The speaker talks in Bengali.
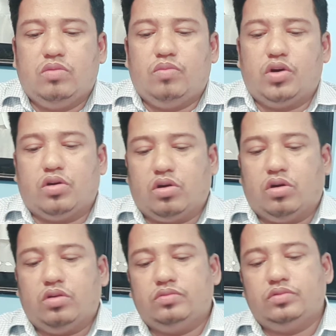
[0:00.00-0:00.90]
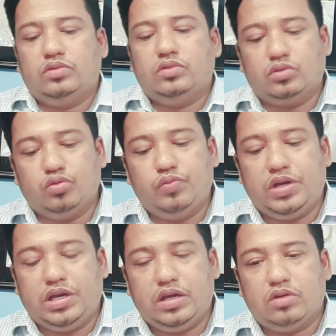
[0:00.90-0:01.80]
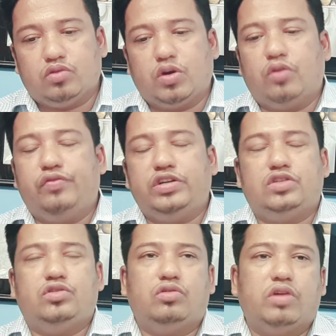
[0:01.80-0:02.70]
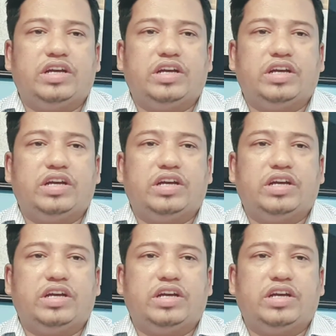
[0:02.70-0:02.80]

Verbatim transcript: মনে করো তুমি তোমার অফিসের জন্য